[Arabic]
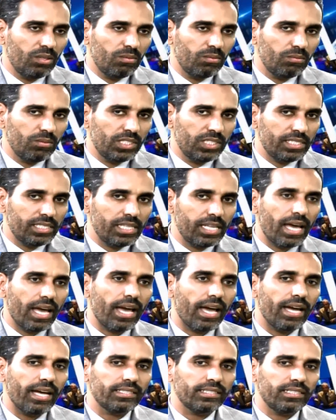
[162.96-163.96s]
من
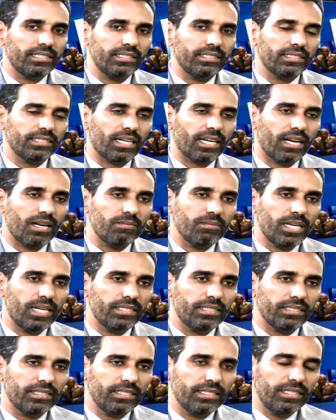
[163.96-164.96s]
ساحات الانتخابات
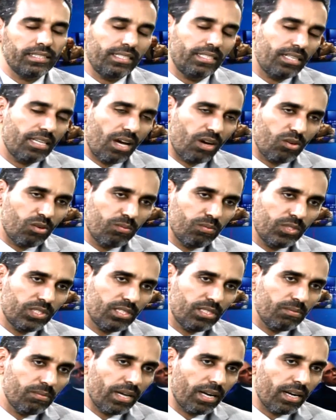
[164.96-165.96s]
الى قبه
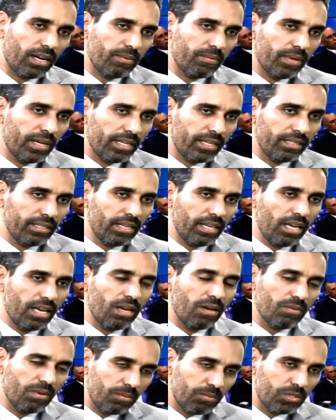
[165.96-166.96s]
البرلمان
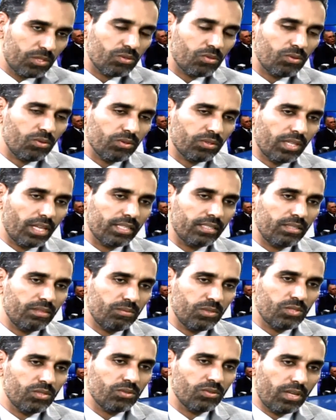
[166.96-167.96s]
امام السلطات
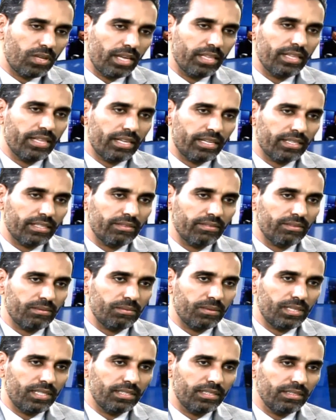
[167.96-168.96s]
المسؤوله عن ذلك في
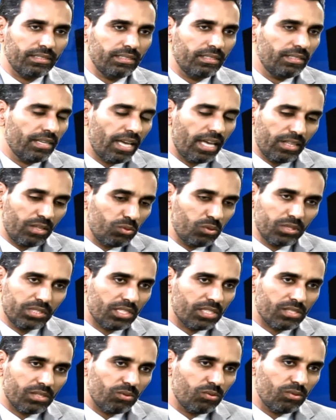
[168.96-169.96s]
البلد هذا هو
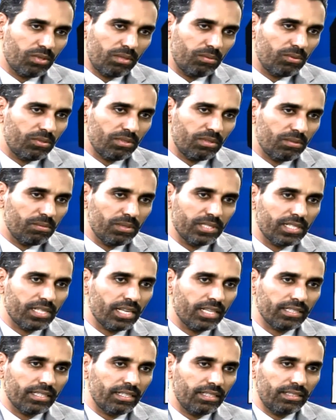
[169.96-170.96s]
تصوري بكل
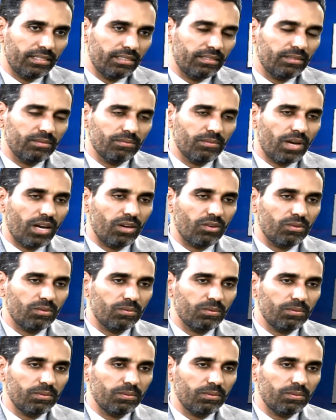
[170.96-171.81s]
بساطه لمعقم